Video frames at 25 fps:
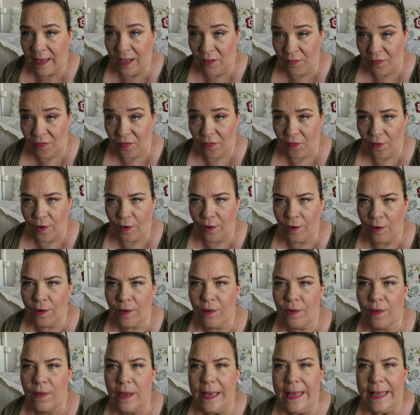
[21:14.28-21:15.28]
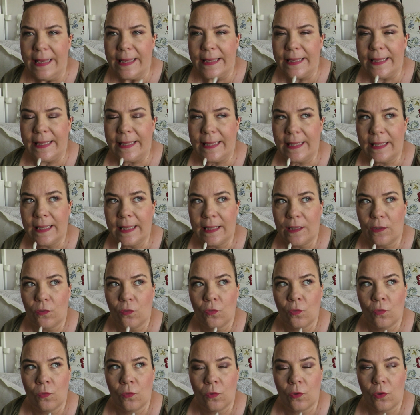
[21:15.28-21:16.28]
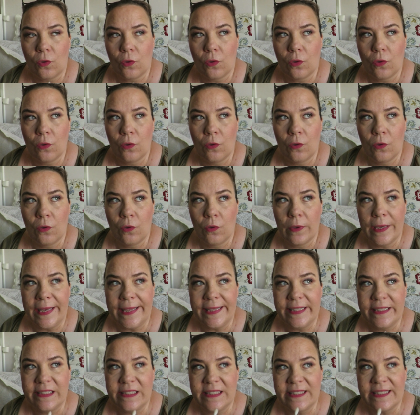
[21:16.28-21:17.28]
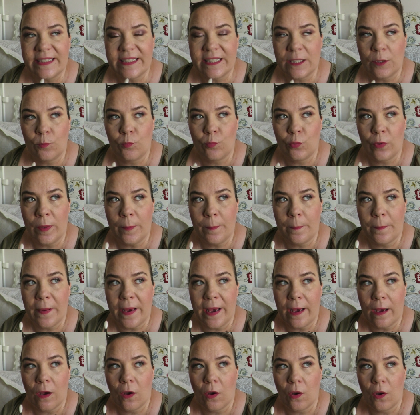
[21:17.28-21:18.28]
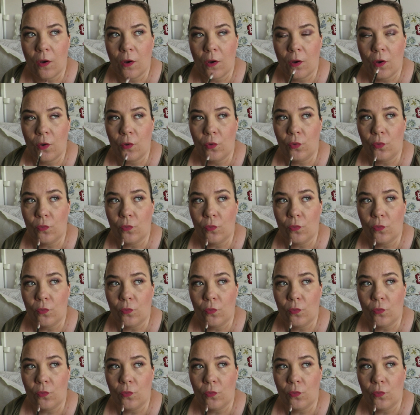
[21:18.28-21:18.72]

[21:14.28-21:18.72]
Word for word: Refer qui donc euh, est distribué par euh,